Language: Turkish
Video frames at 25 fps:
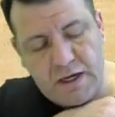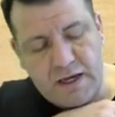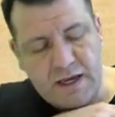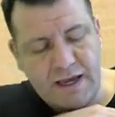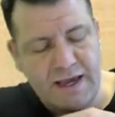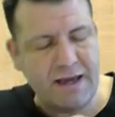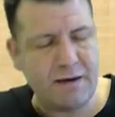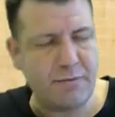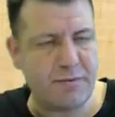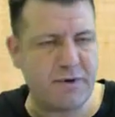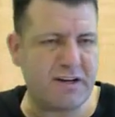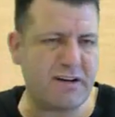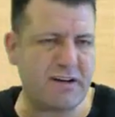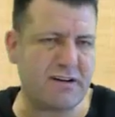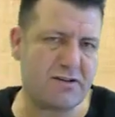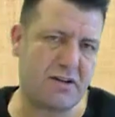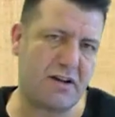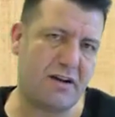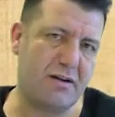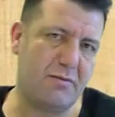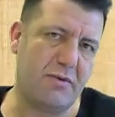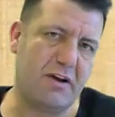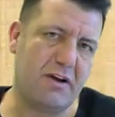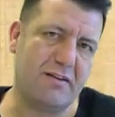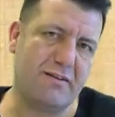Eğer birkaç
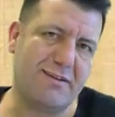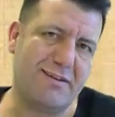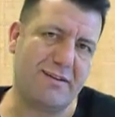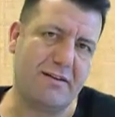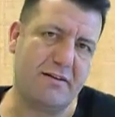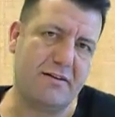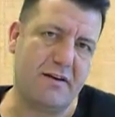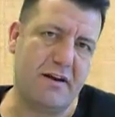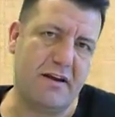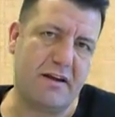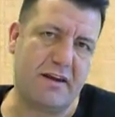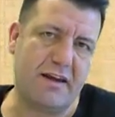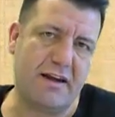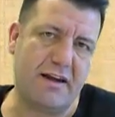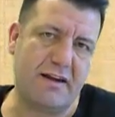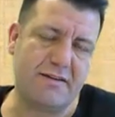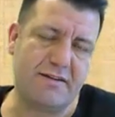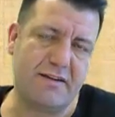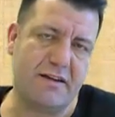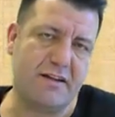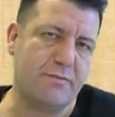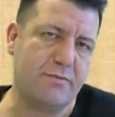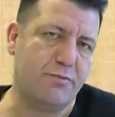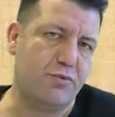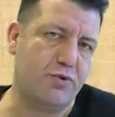tane mantıklı R gelseydi,